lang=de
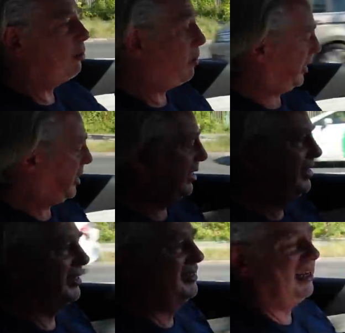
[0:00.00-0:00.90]
aber man kann
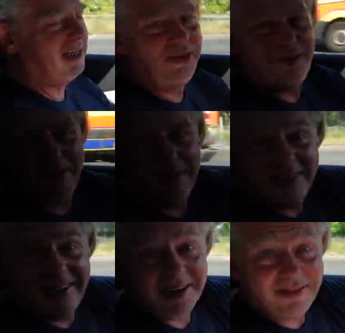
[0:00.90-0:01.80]
tatsächlich, wenn man ein
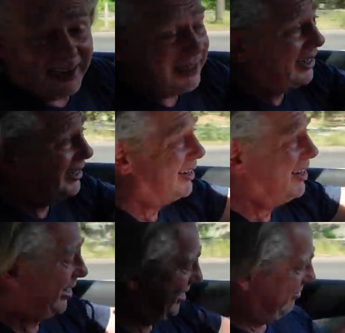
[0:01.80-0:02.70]
bisschen Langeweile hat,
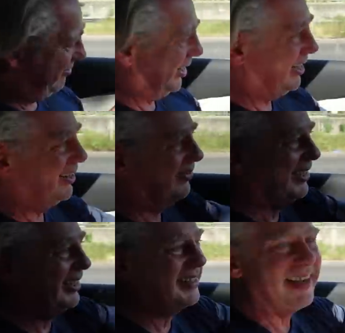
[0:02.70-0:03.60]
kann man hier
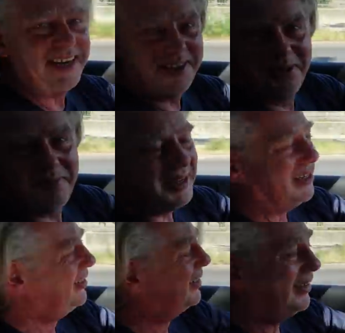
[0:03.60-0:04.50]
mit den Seiten
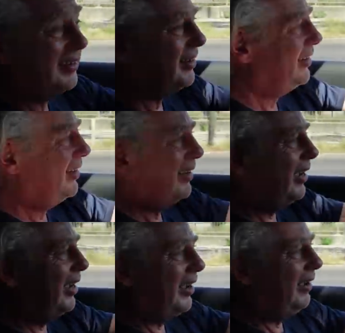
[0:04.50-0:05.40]
spielen.
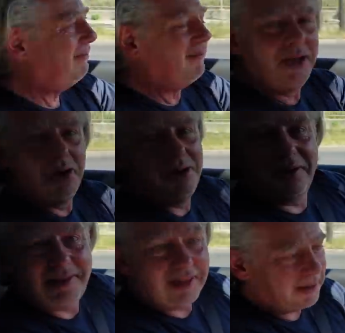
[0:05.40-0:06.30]
Ähm,
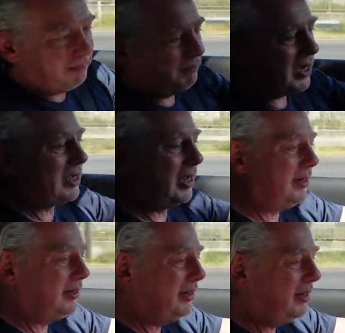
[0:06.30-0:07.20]
lustig. Man
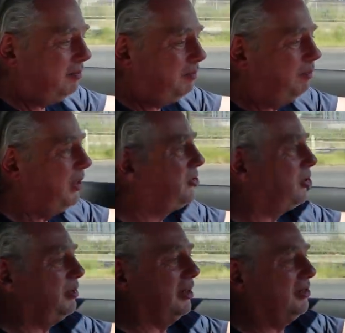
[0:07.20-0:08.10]
kann den
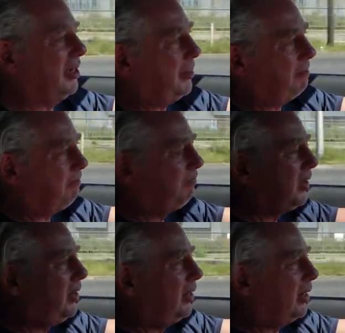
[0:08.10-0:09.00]
Bildschirm hier drehen.
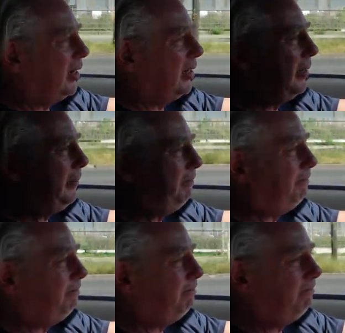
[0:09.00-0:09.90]

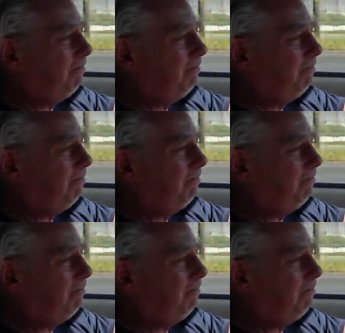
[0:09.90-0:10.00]
Ähm,